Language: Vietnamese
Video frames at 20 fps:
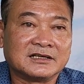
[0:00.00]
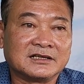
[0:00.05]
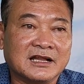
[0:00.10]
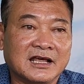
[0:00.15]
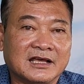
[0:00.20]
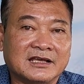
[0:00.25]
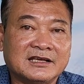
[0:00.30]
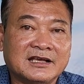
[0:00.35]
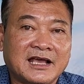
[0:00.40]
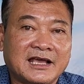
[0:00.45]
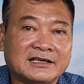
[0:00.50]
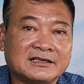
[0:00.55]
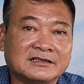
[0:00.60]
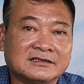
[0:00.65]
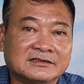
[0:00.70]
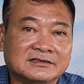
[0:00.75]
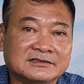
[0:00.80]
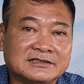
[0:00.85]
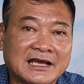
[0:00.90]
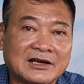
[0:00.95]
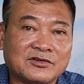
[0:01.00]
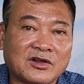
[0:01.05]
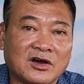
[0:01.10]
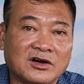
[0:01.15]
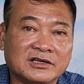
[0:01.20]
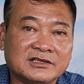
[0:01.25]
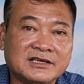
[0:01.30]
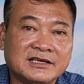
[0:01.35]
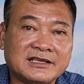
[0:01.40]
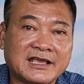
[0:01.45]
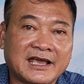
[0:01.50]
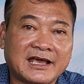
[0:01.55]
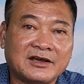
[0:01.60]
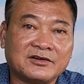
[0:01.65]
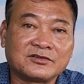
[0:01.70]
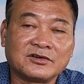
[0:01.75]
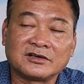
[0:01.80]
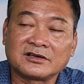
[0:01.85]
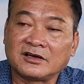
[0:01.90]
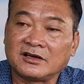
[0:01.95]
để hai người trao đổi với
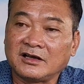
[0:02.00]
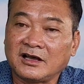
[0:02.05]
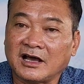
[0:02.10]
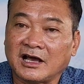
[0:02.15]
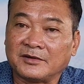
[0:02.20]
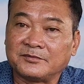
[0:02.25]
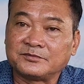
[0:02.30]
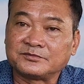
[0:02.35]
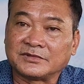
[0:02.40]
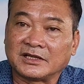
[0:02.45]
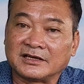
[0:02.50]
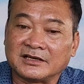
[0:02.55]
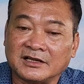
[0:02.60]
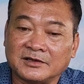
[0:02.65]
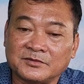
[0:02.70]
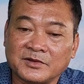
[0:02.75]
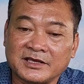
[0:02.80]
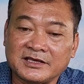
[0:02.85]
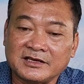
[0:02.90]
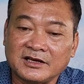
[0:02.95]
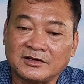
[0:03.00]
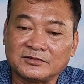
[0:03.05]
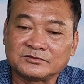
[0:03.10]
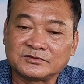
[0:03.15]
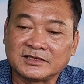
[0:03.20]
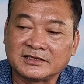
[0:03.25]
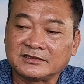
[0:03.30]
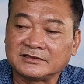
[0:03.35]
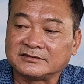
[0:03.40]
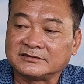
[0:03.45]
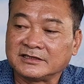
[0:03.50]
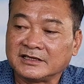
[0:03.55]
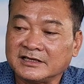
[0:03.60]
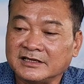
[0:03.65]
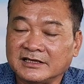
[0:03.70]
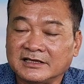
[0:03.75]
nhau coi có hợp tình hợp ý không chứ